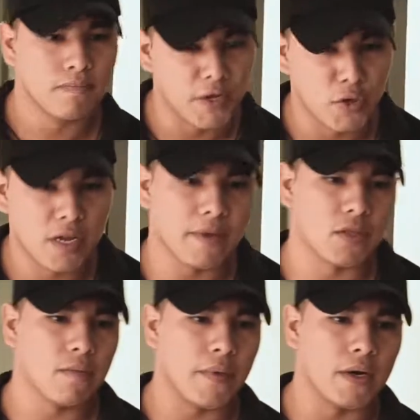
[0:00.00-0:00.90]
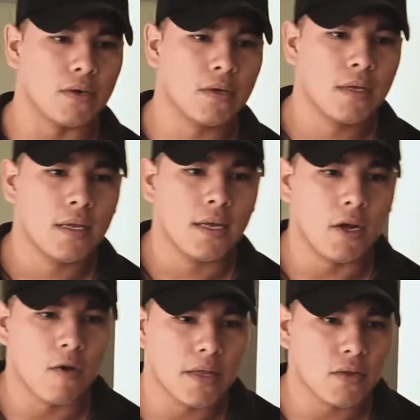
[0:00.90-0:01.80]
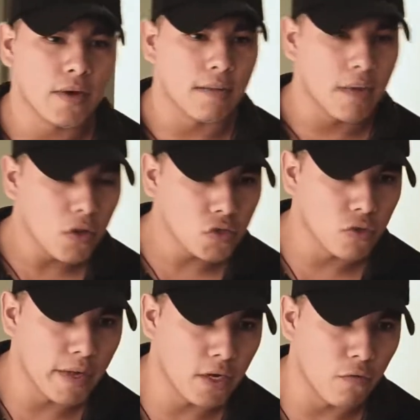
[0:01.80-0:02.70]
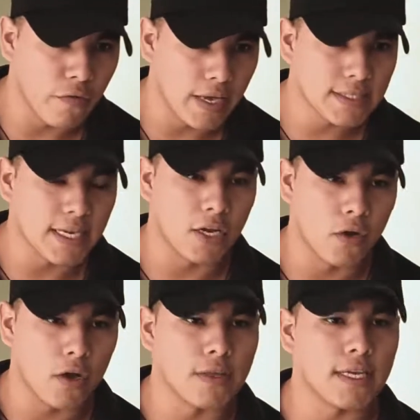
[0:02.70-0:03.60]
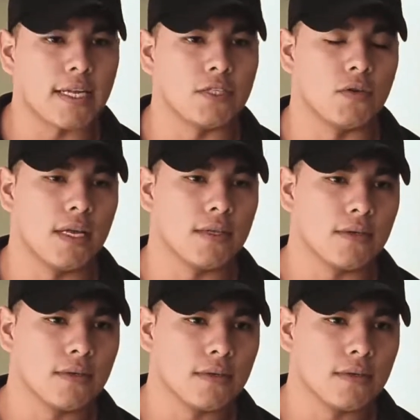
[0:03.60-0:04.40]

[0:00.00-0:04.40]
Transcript: Perdone, patrón, pero le comento que Armando es hombre de confianza. Creo que lo está traicionando.